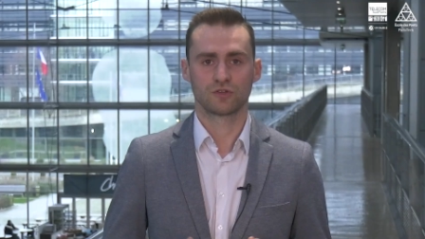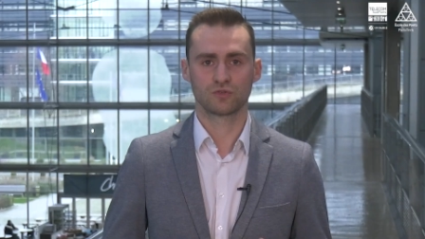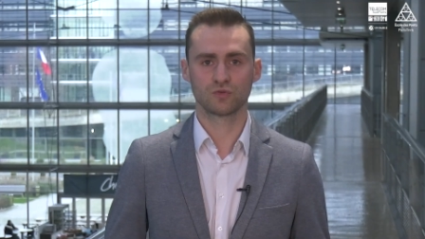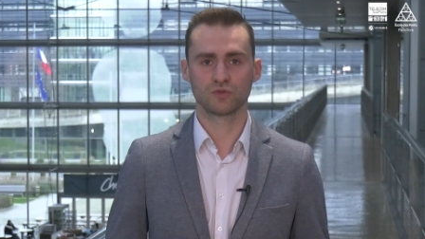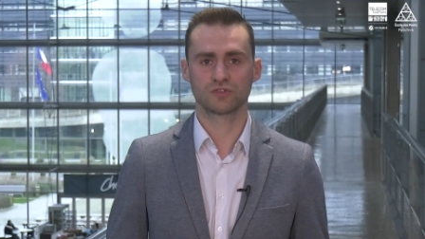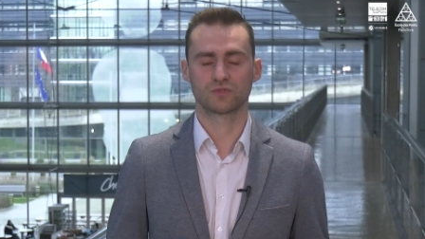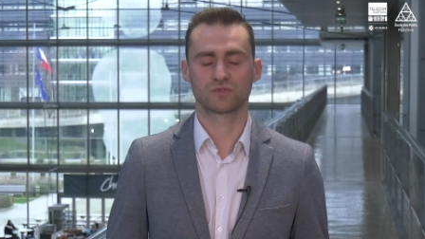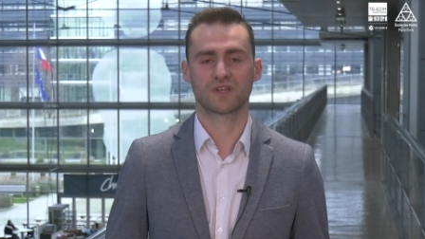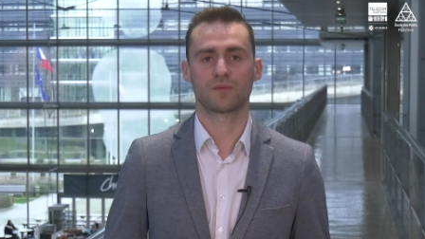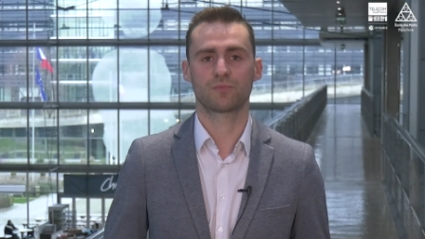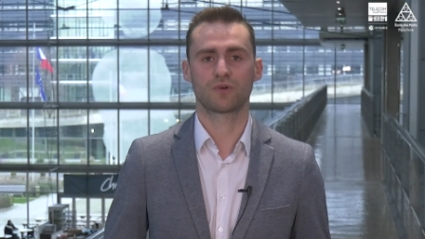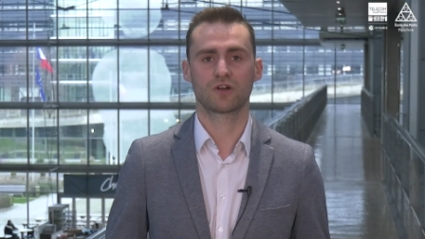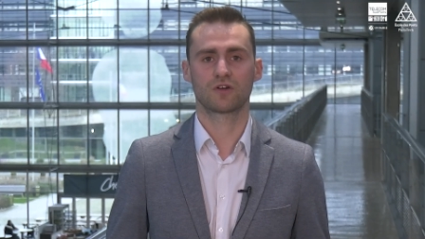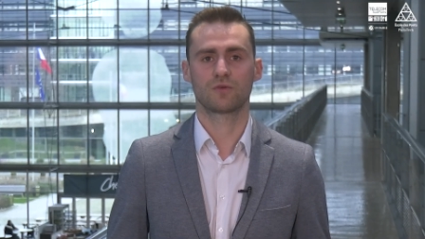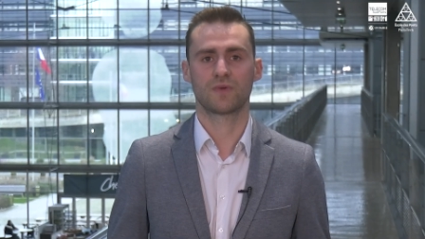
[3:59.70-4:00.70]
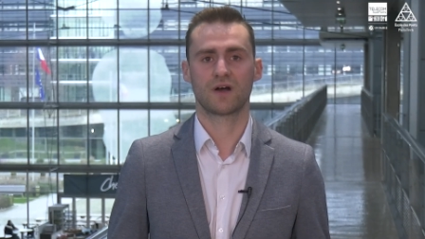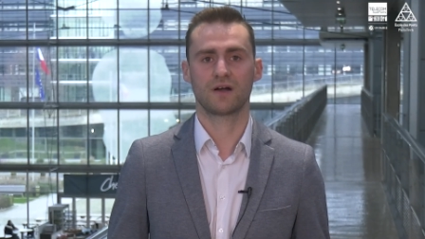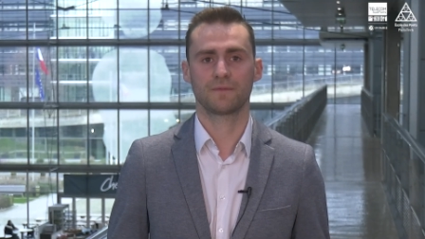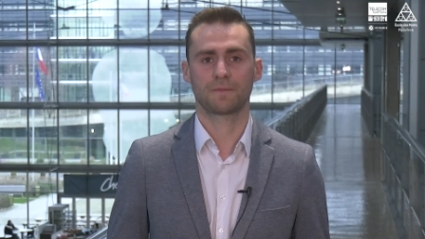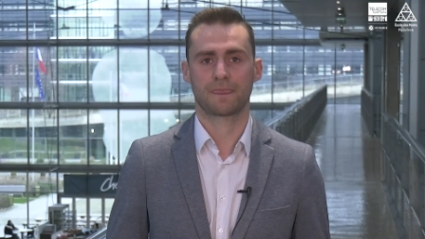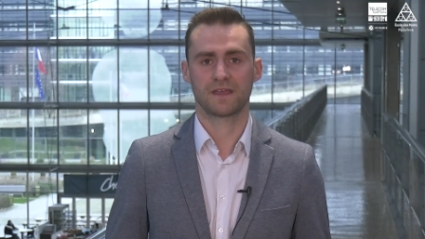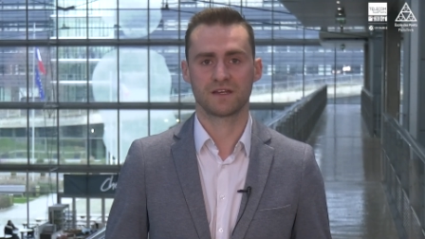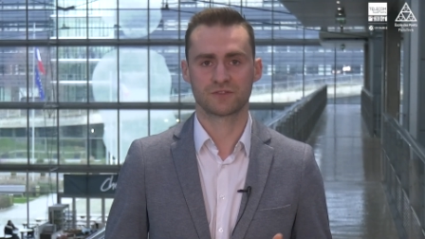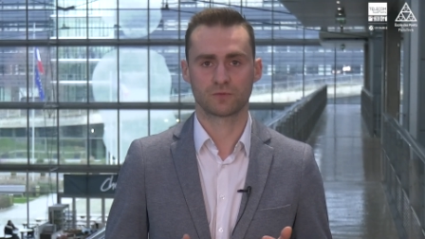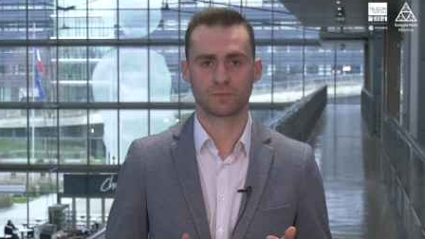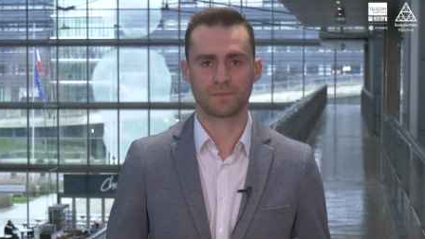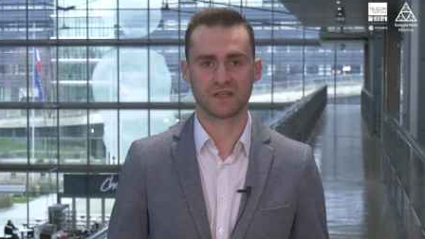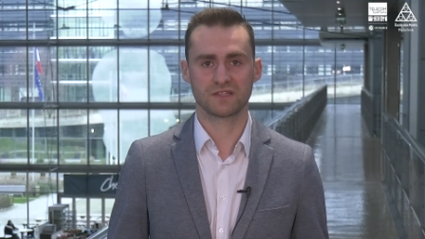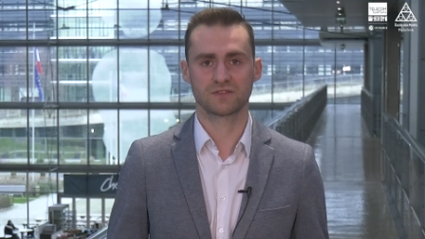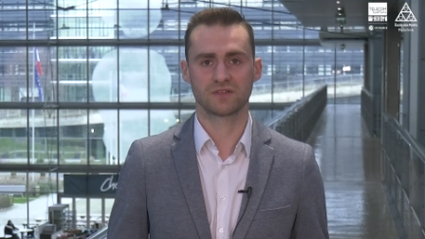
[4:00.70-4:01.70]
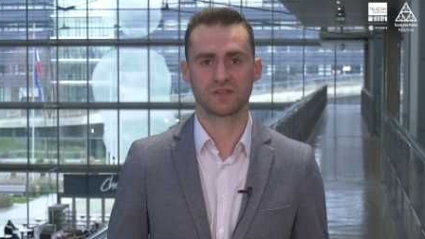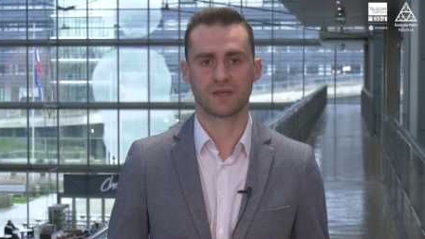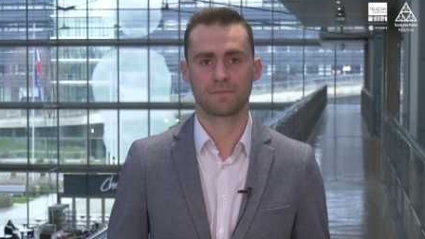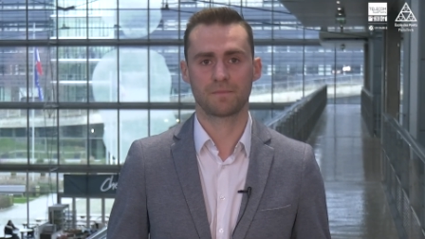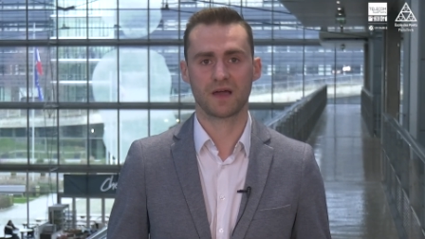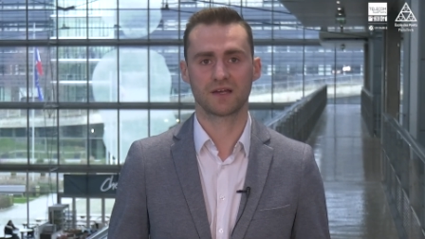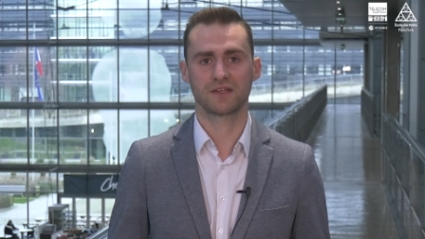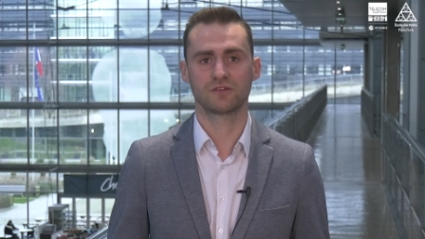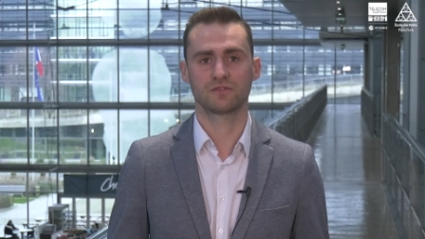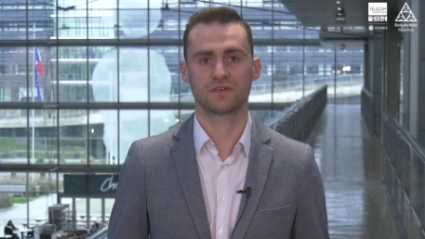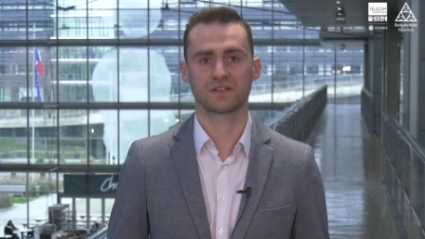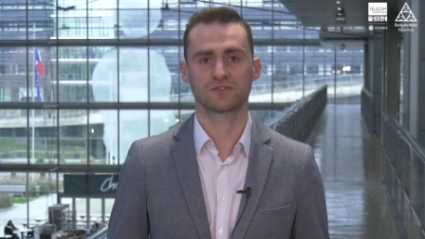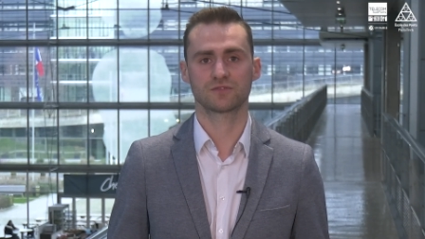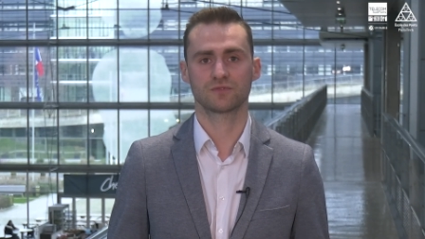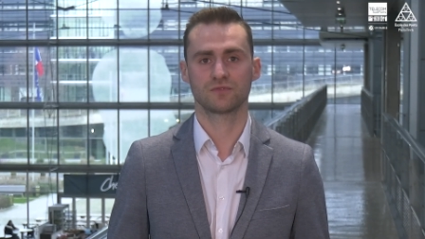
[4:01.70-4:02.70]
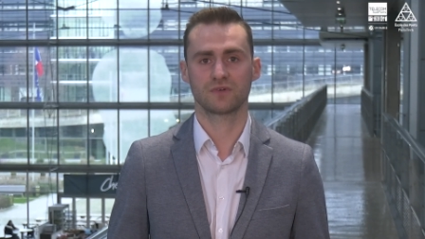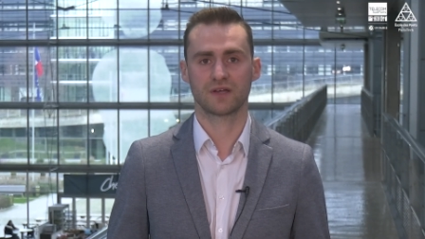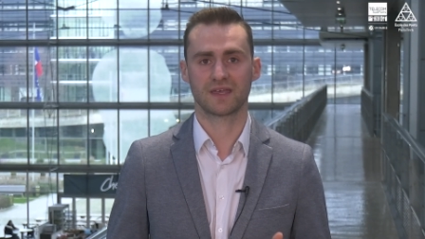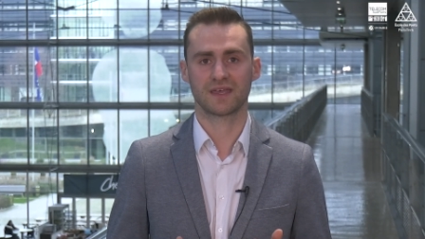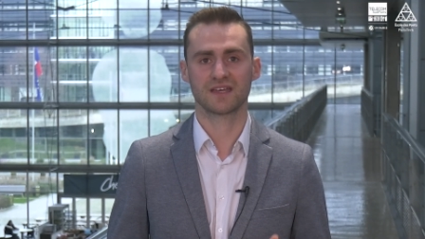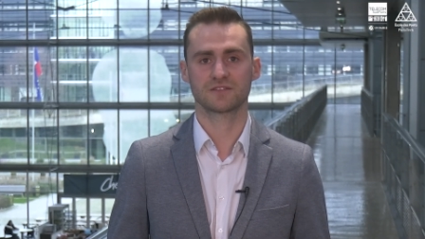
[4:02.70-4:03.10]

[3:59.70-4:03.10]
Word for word: tous ont un point commun, ils sont passionnés par l'innovation et